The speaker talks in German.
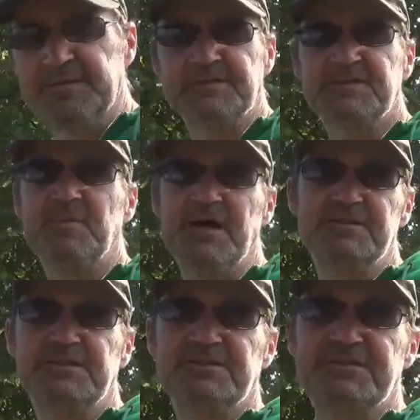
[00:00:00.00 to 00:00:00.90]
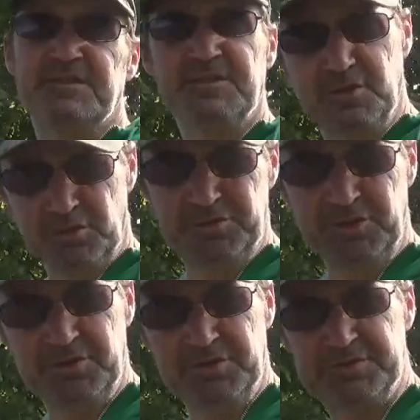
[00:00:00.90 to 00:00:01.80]
Das ist mal das
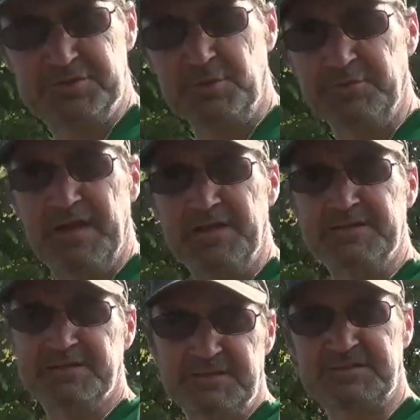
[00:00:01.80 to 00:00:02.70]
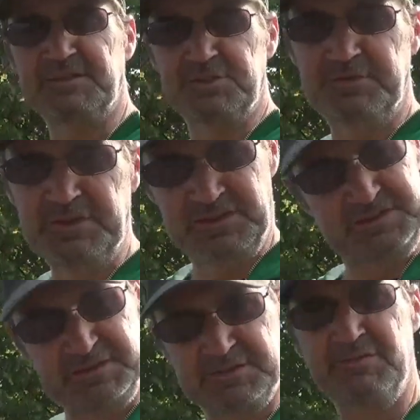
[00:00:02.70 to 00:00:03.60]
Grundgerüst soweit. Das ist sehr
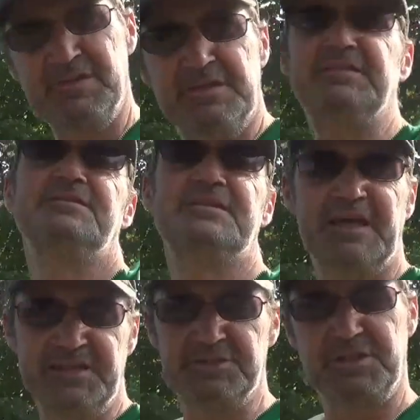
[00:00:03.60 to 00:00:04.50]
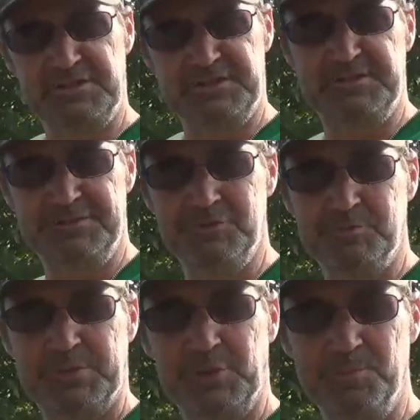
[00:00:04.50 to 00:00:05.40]
schwierig, das wirklich jetzt gleichschenklich
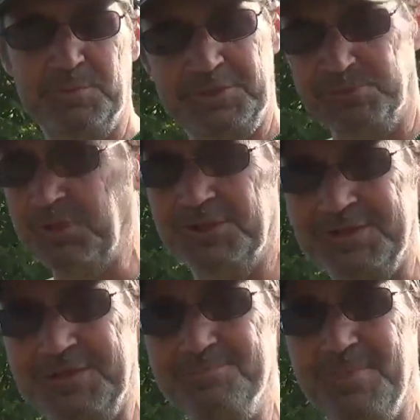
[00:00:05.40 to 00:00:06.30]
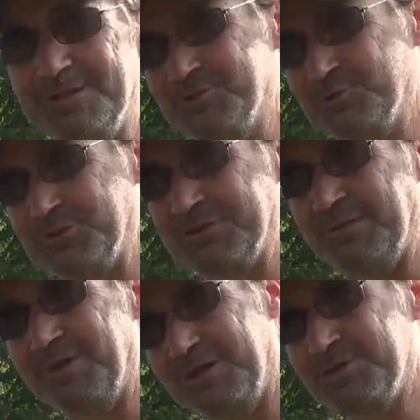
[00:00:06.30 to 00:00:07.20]
hinzubekommen. Ich habe gerade eben mal so das
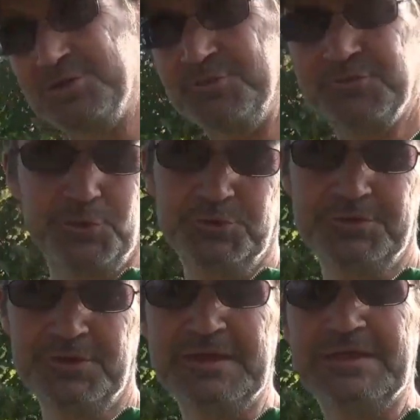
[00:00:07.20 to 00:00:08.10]
Kamerastativ, drun